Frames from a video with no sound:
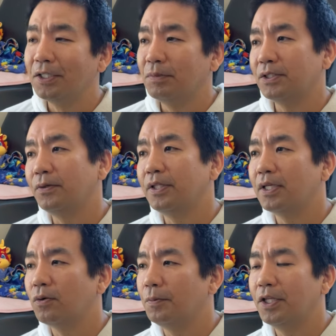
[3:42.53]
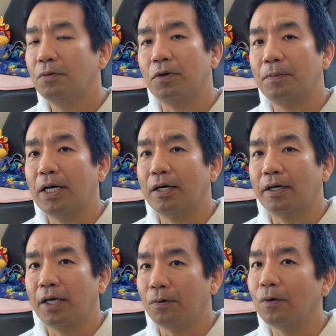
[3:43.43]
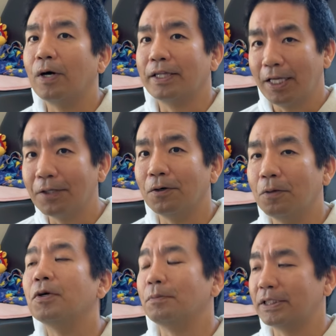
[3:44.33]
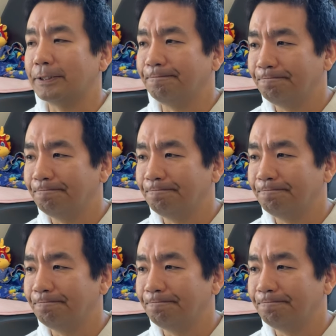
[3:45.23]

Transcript: まあ、そういったコメントもまあ結構あったと思います、